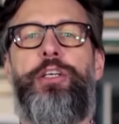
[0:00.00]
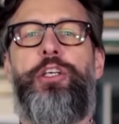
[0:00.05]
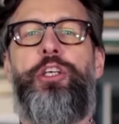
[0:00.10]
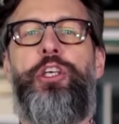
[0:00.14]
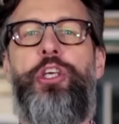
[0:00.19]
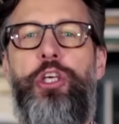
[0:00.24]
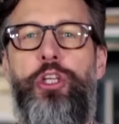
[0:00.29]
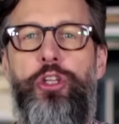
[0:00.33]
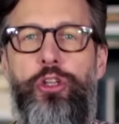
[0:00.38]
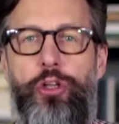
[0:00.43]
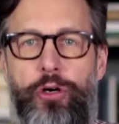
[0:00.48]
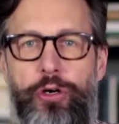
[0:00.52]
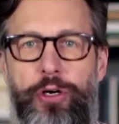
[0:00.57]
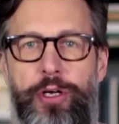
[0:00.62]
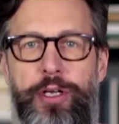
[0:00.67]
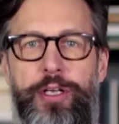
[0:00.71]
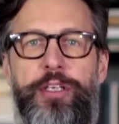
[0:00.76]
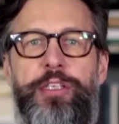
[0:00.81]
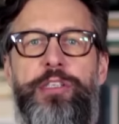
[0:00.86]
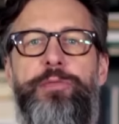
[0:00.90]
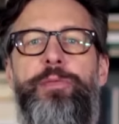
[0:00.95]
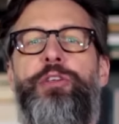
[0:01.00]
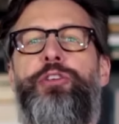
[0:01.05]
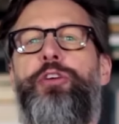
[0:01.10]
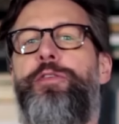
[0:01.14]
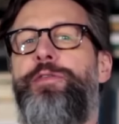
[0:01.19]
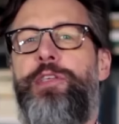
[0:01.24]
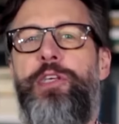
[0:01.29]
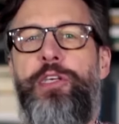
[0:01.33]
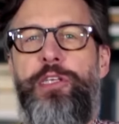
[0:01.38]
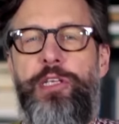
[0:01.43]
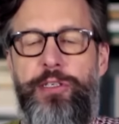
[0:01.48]
kino.
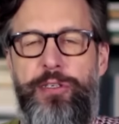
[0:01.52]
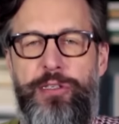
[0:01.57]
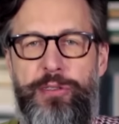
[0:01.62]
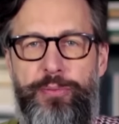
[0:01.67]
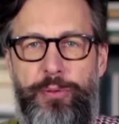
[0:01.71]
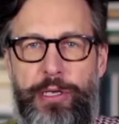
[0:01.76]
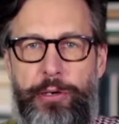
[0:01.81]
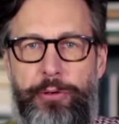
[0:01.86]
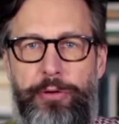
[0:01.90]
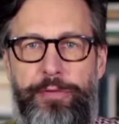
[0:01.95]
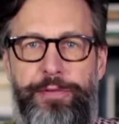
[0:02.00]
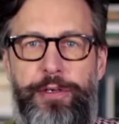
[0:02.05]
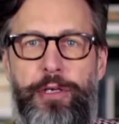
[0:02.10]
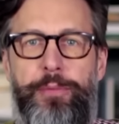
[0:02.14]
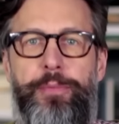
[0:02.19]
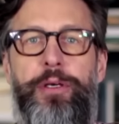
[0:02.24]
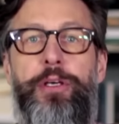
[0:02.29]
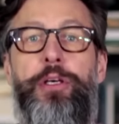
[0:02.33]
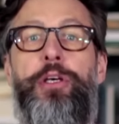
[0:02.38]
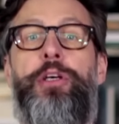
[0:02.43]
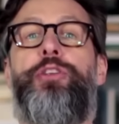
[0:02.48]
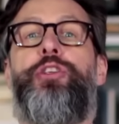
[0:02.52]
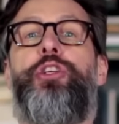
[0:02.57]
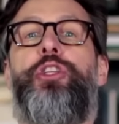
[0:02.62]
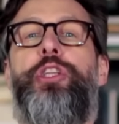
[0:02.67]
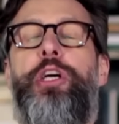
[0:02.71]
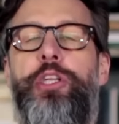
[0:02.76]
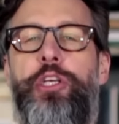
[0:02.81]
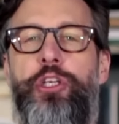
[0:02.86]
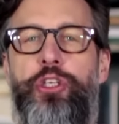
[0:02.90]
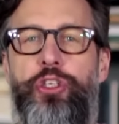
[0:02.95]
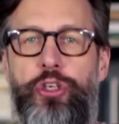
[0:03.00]
Smarzowski kręci wspaniałe filmy,
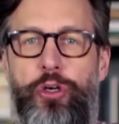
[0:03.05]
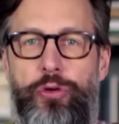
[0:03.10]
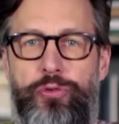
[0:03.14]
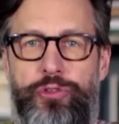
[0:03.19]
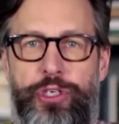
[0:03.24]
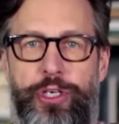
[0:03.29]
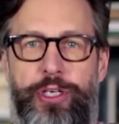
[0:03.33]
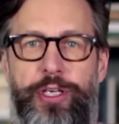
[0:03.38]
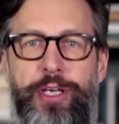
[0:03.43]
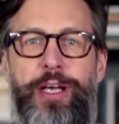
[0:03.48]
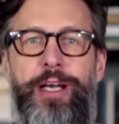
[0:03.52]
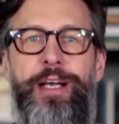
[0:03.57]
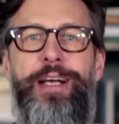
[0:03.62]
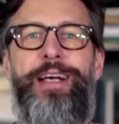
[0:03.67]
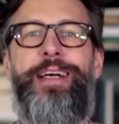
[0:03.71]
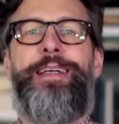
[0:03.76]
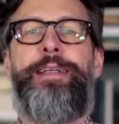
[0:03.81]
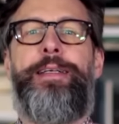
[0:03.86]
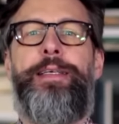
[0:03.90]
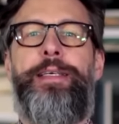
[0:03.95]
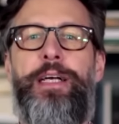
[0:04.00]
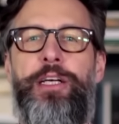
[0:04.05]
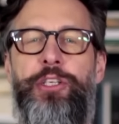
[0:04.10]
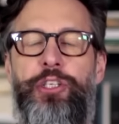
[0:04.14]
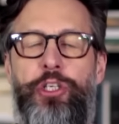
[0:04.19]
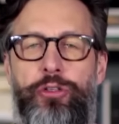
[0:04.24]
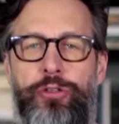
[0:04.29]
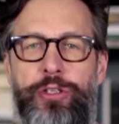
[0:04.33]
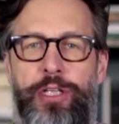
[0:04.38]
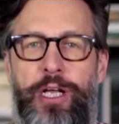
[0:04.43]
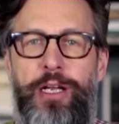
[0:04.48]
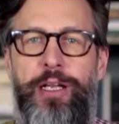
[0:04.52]
czytanie książek
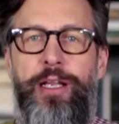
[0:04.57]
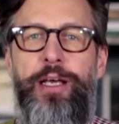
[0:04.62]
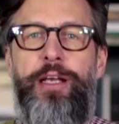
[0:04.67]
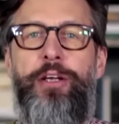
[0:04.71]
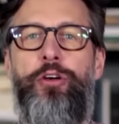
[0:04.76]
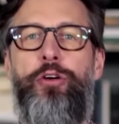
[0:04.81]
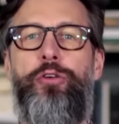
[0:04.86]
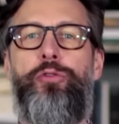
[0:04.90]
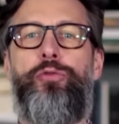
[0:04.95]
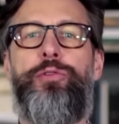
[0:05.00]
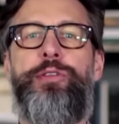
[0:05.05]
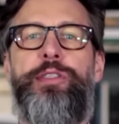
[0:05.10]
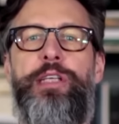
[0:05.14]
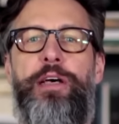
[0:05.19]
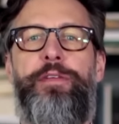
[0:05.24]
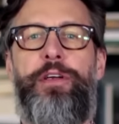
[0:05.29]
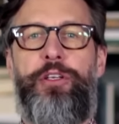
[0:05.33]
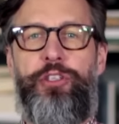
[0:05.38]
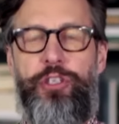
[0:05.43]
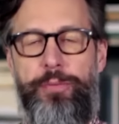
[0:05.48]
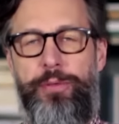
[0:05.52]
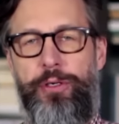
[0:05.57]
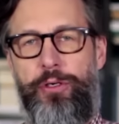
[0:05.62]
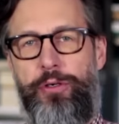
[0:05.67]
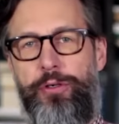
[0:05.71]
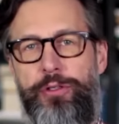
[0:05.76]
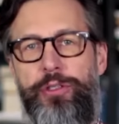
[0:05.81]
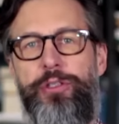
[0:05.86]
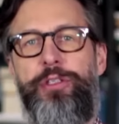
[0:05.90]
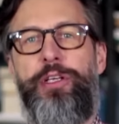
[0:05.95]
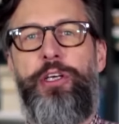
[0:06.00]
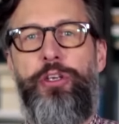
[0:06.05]
jakże to daleko ustawia Ciebie
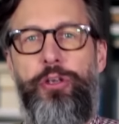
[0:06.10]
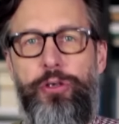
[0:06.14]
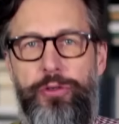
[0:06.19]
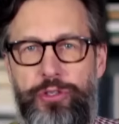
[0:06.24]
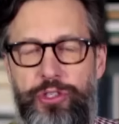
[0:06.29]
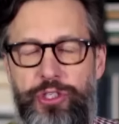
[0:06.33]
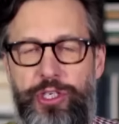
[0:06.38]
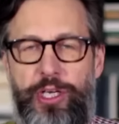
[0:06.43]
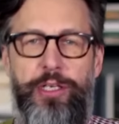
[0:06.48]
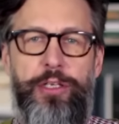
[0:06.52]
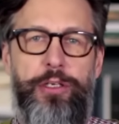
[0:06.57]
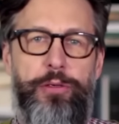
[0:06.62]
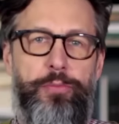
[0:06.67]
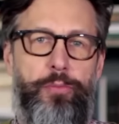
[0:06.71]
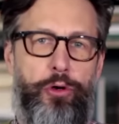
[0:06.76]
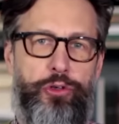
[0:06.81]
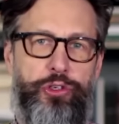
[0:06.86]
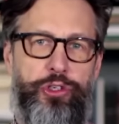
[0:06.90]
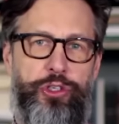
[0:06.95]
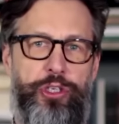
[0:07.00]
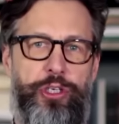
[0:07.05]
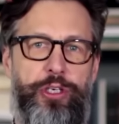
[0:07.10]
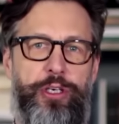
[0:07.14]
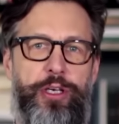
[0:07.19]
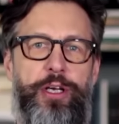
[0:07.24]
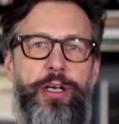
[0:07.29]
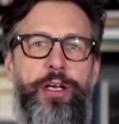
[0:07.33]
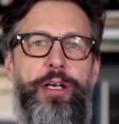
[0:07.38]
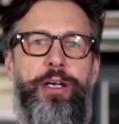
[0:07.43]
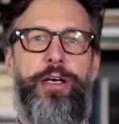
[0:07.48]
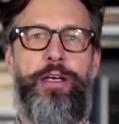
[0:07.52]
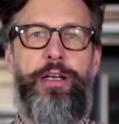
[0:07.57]
od Najądrza i Mosny.
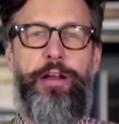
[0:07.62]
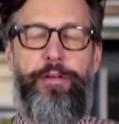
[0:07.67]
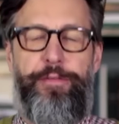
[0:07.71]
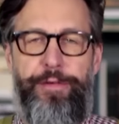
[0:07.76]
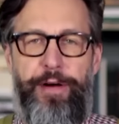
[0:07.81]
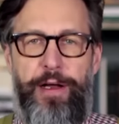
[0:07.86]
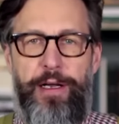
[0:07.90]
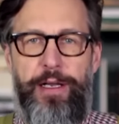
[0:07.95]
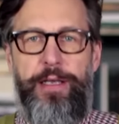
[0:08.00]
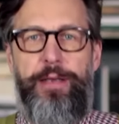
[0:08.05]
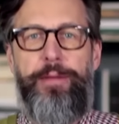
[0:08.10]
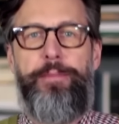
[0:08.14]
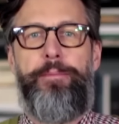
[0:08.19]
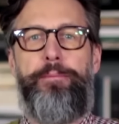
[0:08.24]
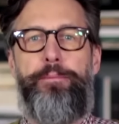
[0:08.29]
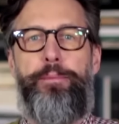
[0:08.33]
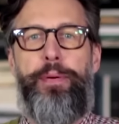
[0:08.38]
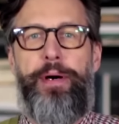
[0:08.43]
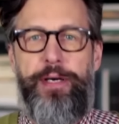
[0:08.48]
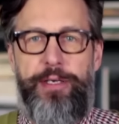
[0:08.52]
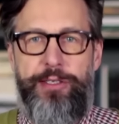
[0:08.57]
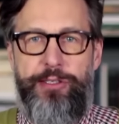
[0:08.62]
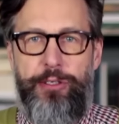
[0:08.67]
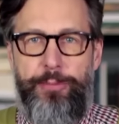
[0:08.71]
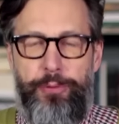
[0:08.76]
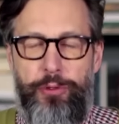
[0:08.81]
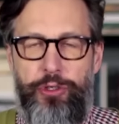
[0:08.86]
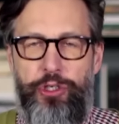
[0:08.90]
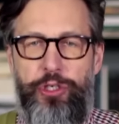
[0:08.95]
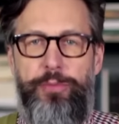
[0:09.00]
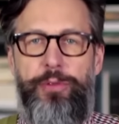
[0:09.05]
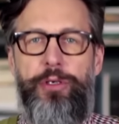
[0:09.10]
Rafale, bardzo
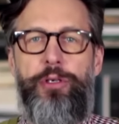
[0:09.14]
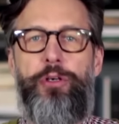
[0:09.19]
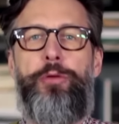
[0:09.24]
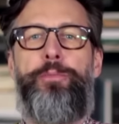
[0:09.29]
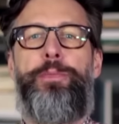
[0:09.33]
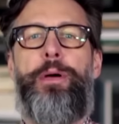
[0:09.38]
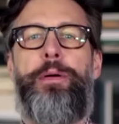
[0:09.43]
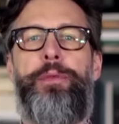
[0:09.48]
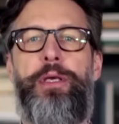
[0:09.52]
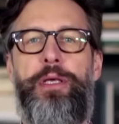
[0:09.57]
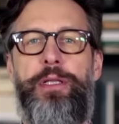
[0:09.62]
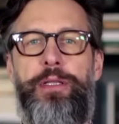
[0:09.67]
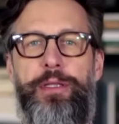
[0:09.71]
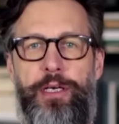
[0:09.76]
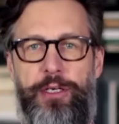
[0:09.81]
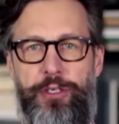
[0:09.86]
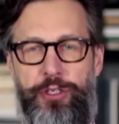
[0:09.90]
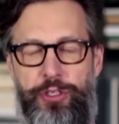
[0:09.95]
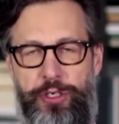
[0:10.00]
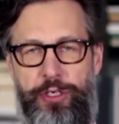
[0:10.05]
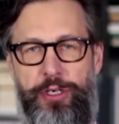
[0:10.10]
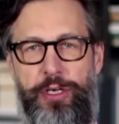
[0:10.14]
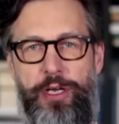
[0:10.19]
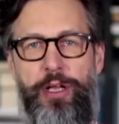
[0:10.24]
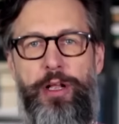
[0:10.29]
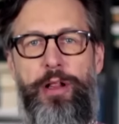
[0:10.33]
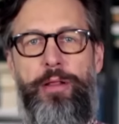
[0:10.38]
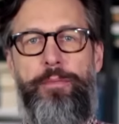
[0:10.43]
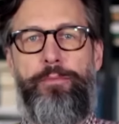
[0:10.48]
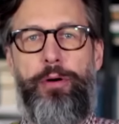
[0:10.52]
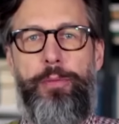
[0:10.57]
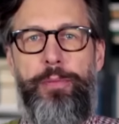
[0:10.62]
prosimy, opamiętaj się,
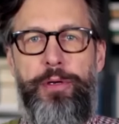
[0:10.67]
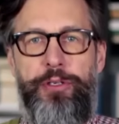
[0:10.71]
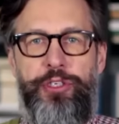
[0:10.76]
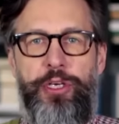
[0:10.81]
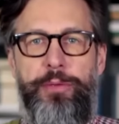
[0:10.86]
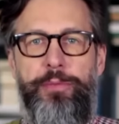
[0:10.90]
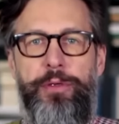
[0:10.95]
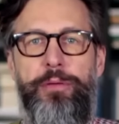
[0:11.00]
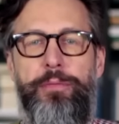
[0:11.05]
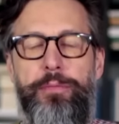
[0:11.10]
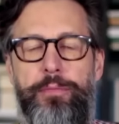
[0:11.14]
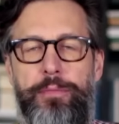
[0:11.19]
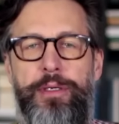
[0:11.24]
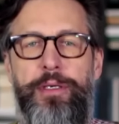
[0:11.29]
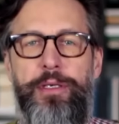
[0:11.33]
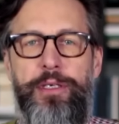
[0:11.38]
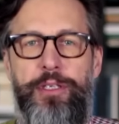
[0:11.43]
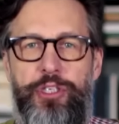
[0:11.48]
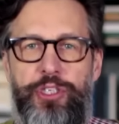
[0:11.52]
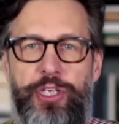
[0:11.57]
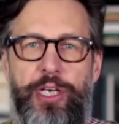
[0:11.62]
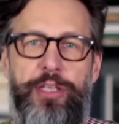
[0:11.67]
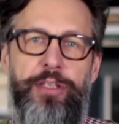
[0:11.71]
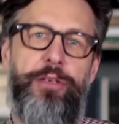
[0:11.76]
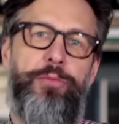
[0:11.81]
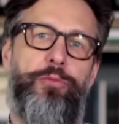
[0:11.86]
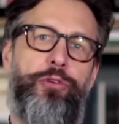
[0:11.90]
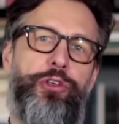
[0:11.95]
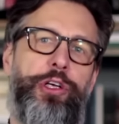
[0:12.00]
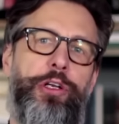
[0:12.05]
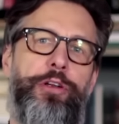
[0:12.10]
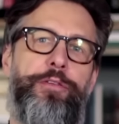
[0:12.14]
bo będziemy my, dziady,
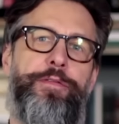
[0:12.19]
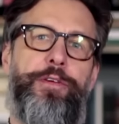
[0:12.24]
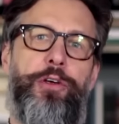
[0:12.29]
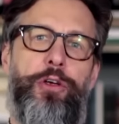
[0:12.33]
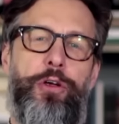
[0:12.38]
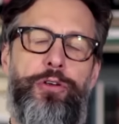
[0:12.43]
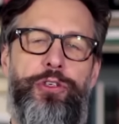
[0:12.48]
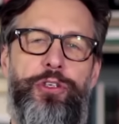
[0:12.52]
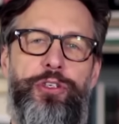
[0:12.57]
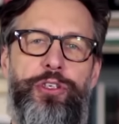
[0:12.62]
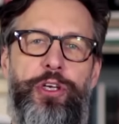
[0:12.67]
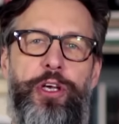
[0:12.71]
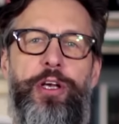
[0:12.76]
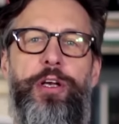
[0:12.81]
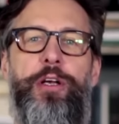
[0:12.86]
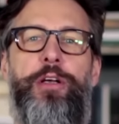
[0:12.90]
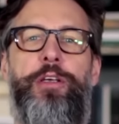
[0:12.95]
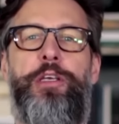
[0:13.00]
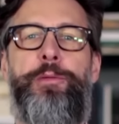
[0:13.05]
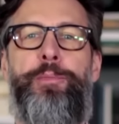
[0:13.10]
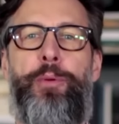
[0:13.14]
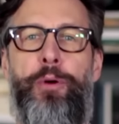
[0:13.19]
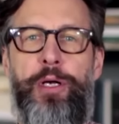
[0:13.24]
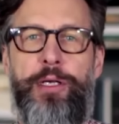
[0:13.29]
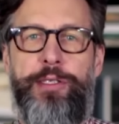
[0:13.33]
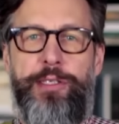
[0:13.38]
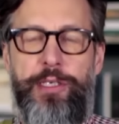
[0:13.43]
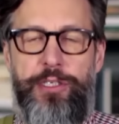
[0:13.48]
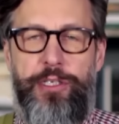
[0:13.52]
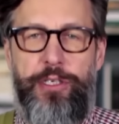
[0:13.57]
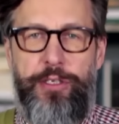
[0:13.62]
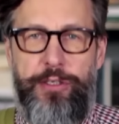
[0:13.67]
musieli wkroczyć i
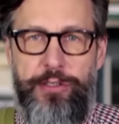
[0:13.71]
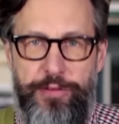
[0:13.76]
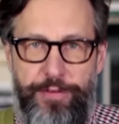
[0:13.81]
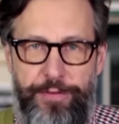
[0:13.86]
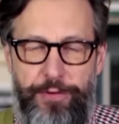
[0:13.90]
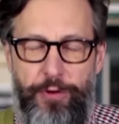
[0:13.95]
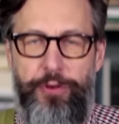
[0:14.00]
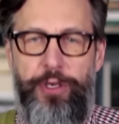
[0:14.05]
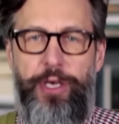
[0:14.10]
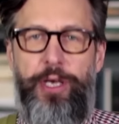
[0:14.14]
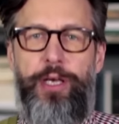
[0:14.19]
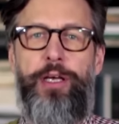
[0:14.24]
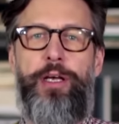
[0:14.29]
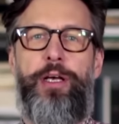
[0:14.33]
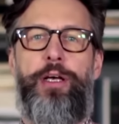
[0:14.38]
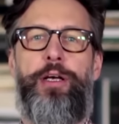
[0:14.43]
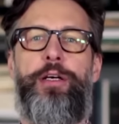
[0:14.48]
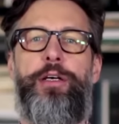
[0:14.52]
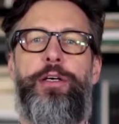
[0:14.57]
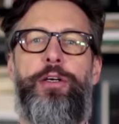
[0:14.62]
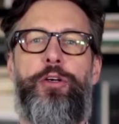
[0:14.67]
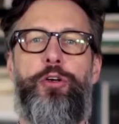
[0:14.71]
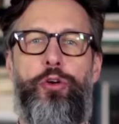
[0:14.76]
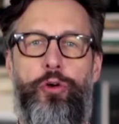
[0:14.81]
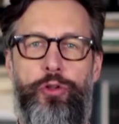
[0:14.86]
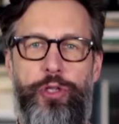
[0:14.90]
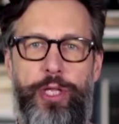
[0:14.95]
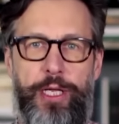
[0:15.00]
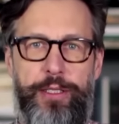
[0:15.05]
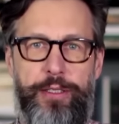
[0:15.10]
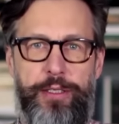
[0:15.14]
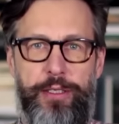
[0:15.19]
pokazać swoje
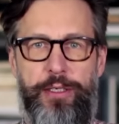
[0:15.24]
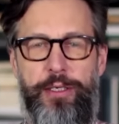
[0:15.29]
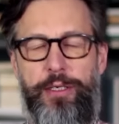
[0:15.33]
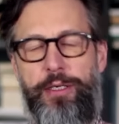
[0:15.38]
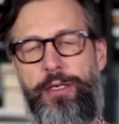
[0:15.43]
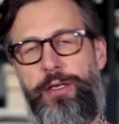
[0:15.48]
gonady.